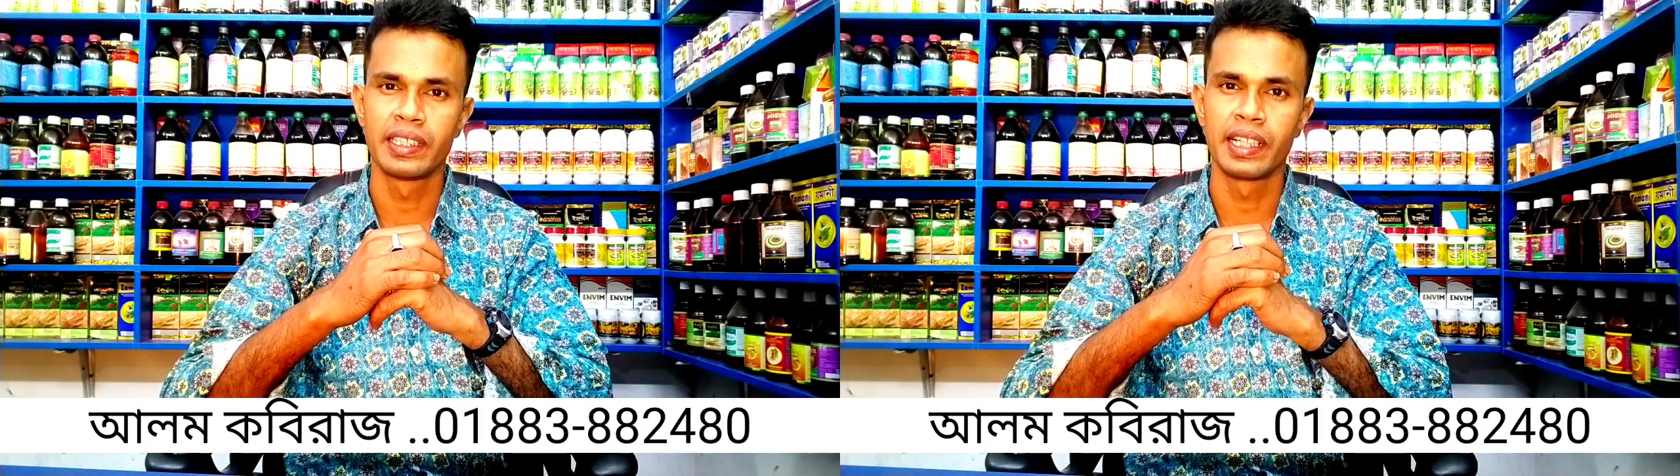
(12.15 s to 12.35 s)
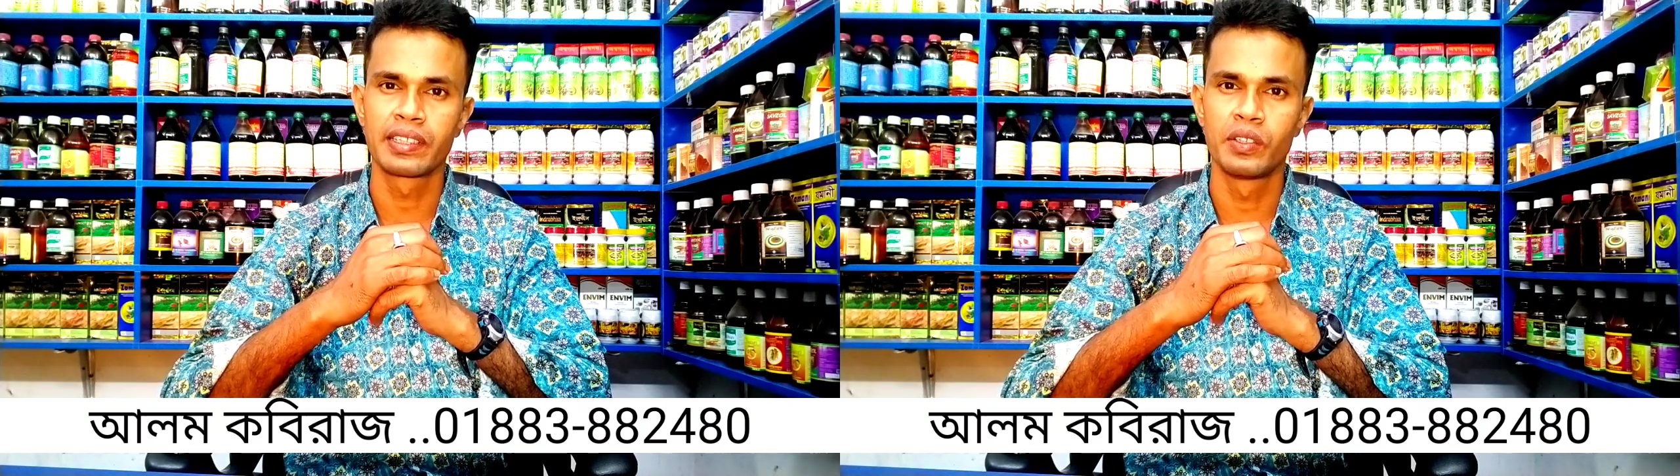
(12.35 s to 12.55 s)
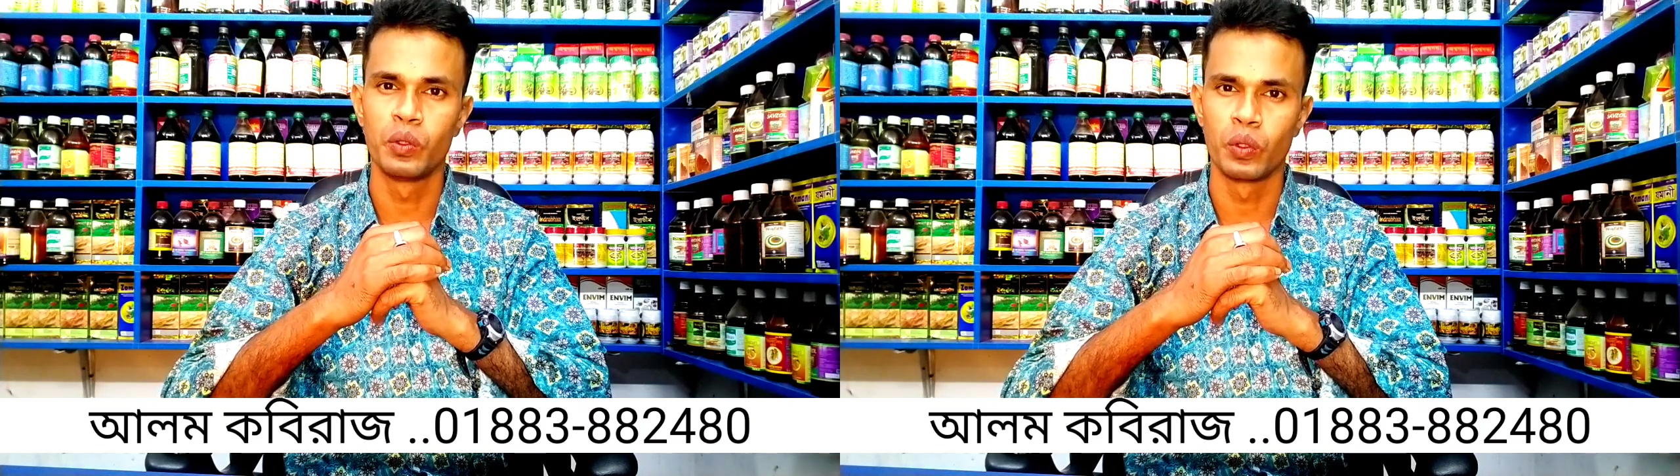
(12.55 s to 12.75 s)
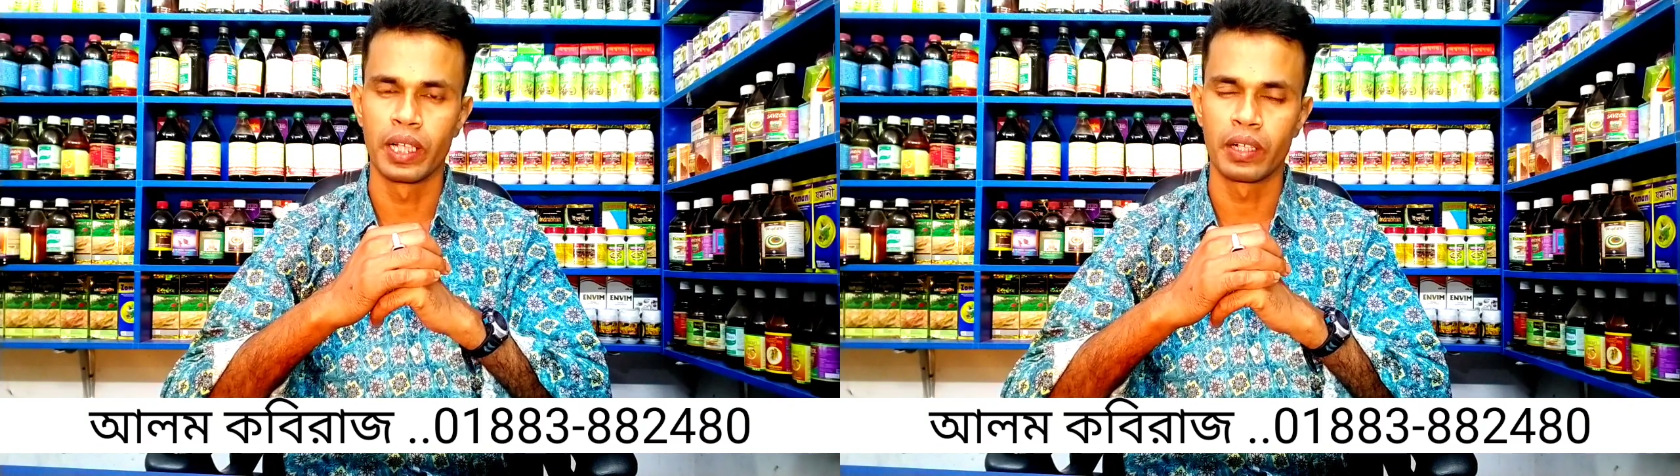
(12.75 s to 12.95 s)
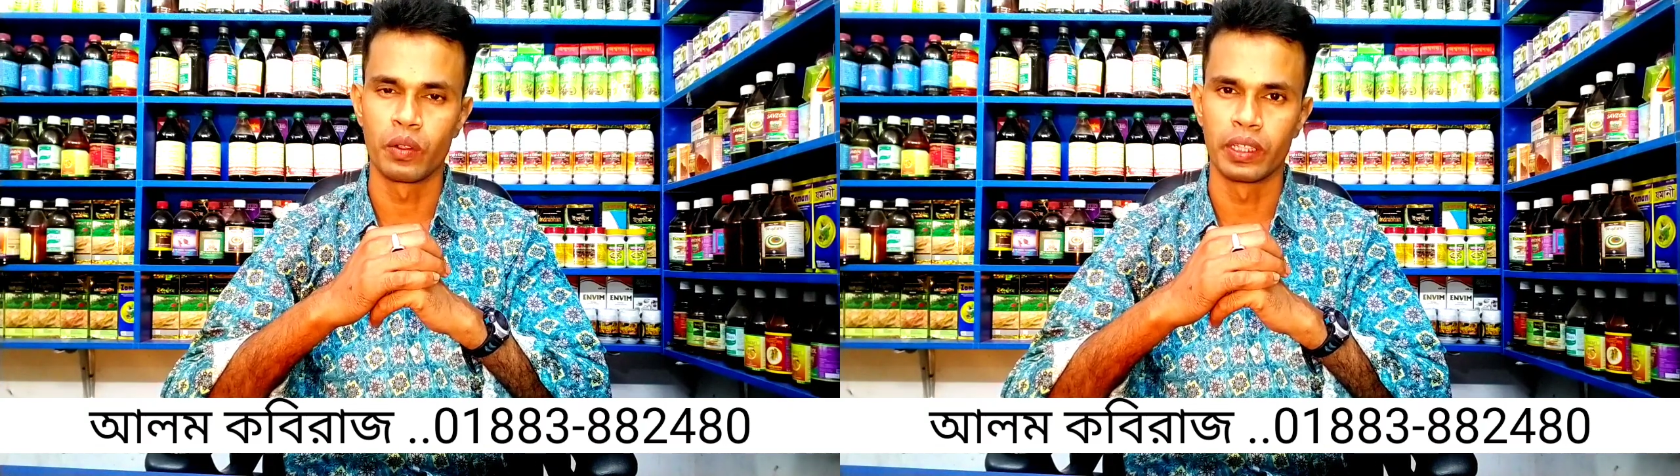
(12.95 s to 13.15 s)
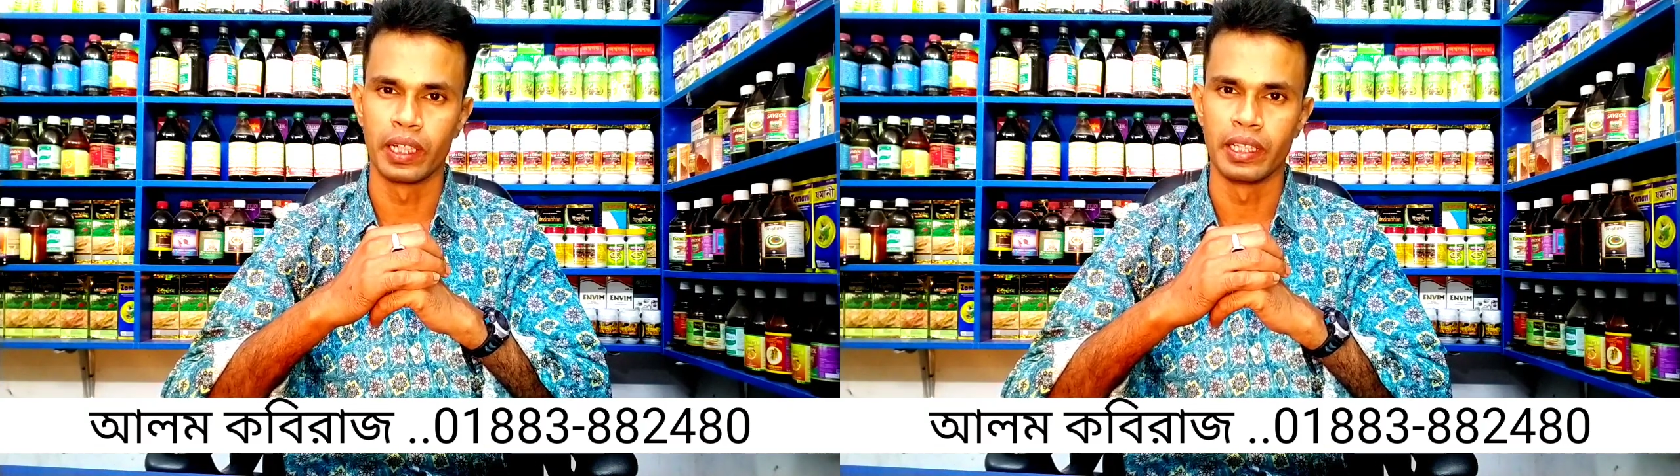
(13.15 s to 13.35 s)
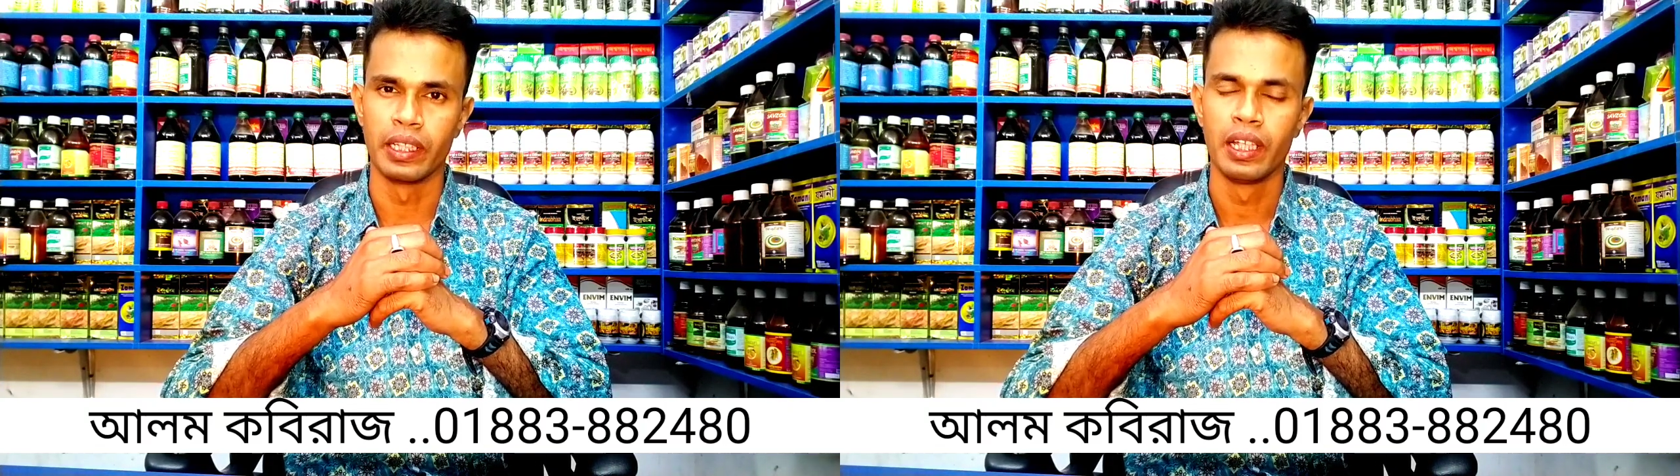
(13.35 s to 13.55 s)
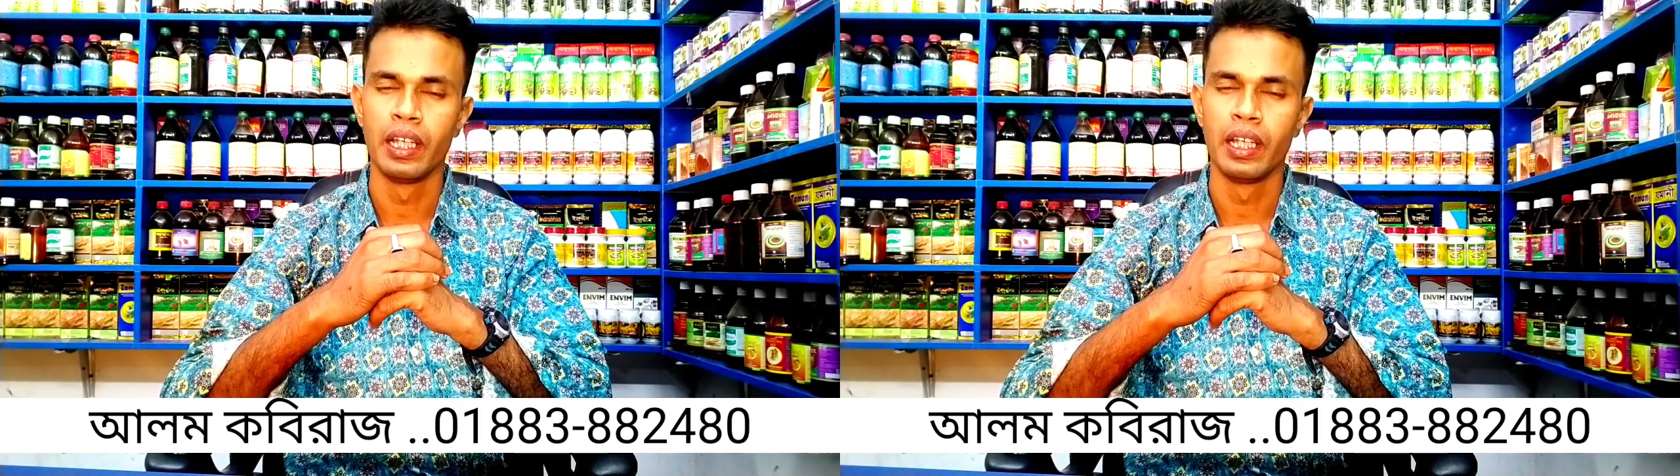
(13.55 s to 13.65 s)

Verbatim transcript: সেক্স রোগ এক কথায়